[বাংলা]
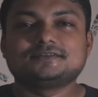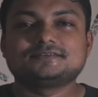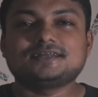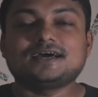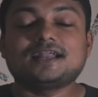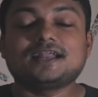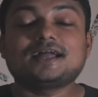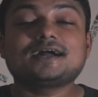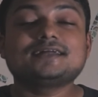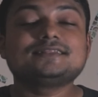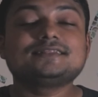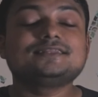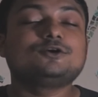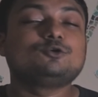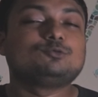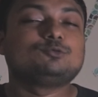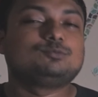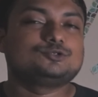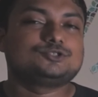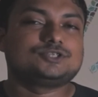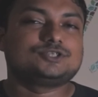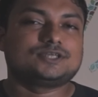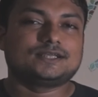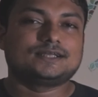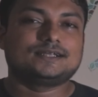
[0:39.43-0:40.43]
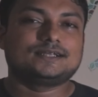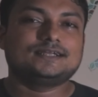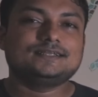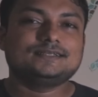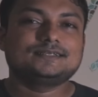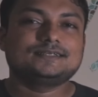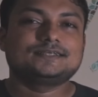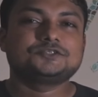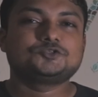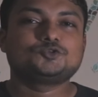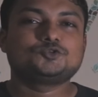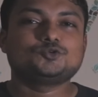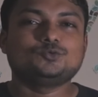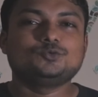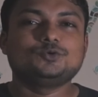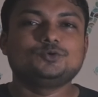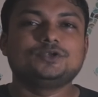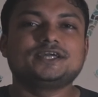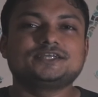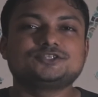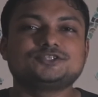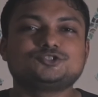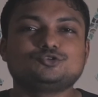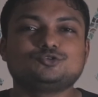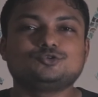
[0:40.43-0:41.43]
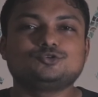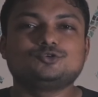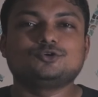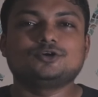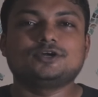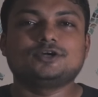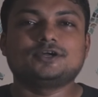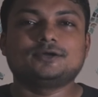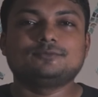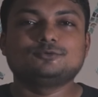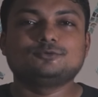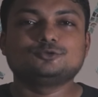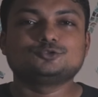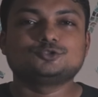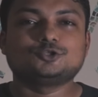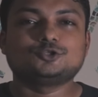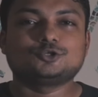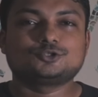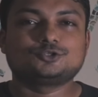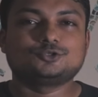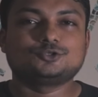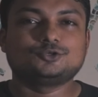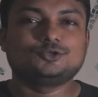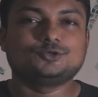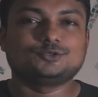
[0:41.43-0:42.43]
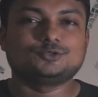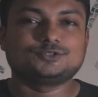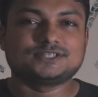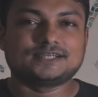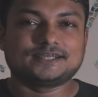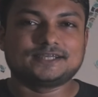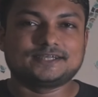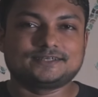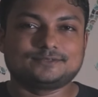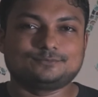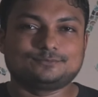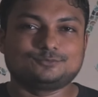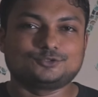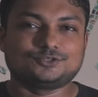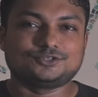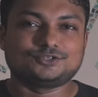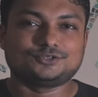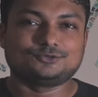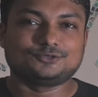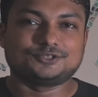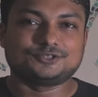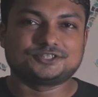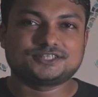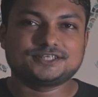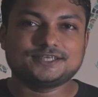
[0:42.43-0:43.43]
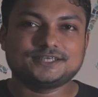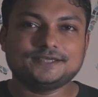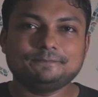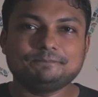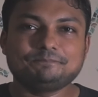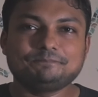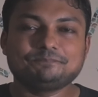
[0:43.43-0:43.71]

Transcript: তারাকান্দা উপজেলার কিছু উল্লেখযোগ্য এবং দর্শনীয় জায়গার মধ্যে রয়েছে